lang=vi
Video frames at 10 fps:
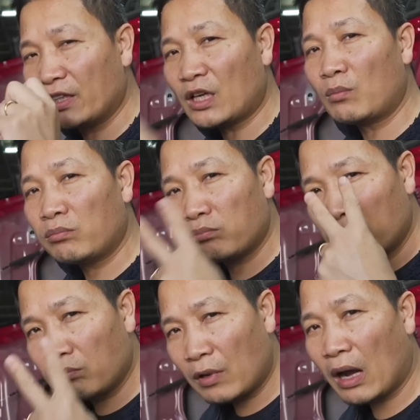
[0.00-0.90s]
phía trong
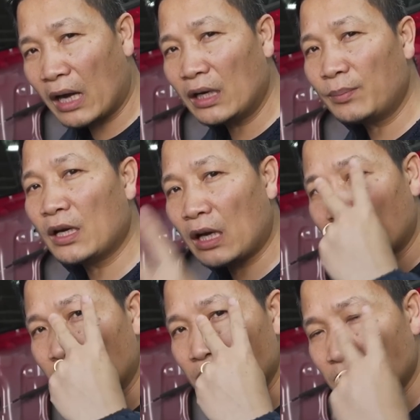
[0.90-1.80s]
hai lớp nữa
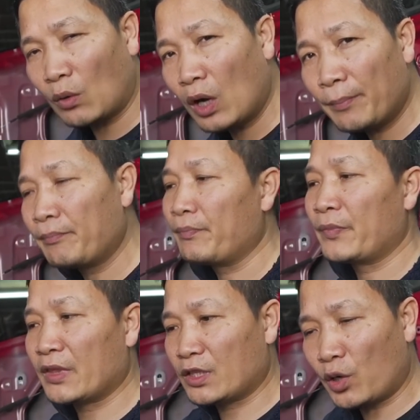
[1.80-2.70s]
là 6 lớp
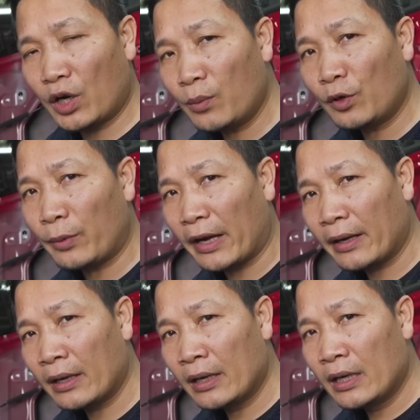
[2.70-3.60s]
cho cái hốc lốp này
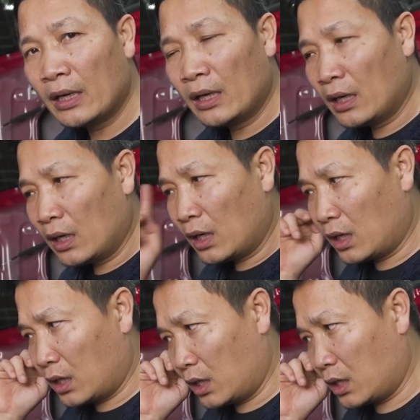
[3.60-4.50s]

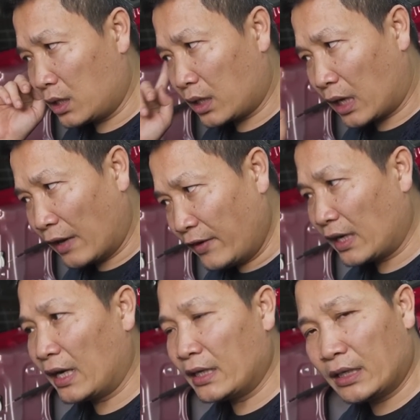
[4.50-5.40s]
Ờ, cái việc
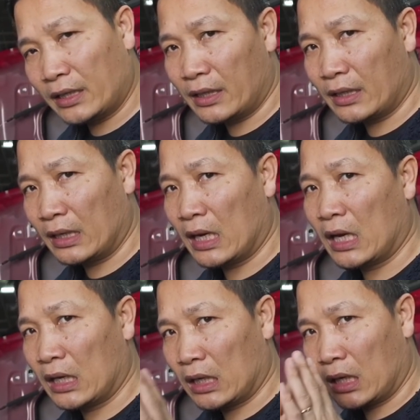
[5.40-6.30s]
này
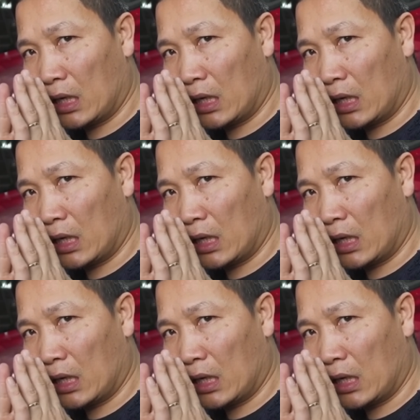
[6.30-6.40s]
là